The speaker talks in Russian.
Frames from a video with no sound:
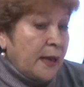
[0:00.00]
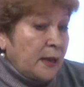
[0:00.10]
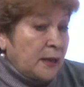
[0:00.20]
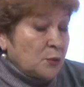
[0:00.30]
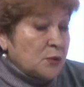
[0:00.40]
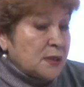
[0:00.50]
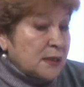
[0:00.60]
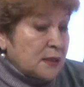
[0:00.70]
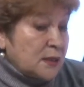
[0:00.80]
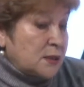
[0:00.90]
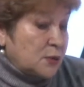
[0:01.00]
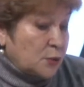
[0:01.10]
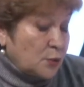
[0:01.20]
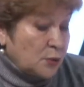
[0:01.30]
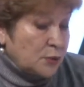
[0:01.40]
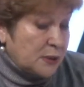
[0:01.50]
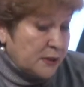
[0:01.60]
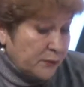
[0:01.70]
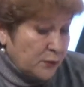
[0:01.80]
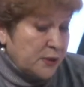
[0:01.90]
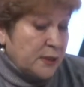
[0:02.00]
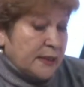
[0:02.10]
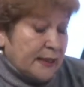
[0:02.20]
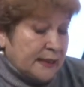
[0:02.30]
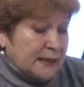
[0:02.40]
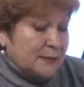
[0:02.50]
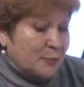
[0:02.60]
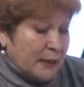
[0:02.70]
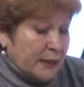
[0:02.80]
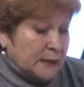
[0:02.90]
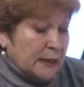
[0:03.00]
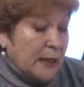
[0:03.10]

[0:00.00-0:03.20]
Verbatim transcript: И нужно сказать, что сегодня этот проект,